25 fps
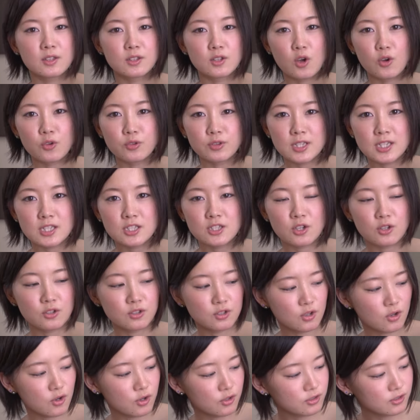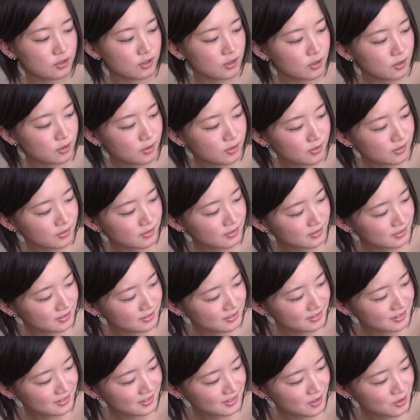Condition on no
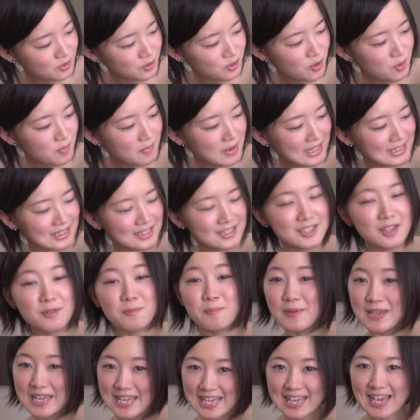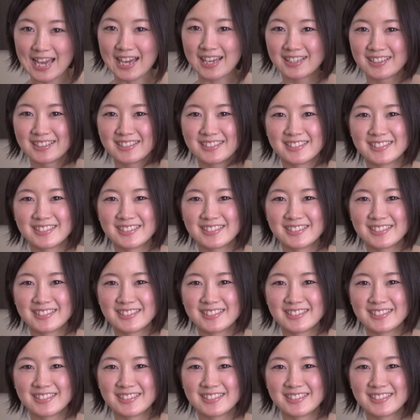onomatopoeia.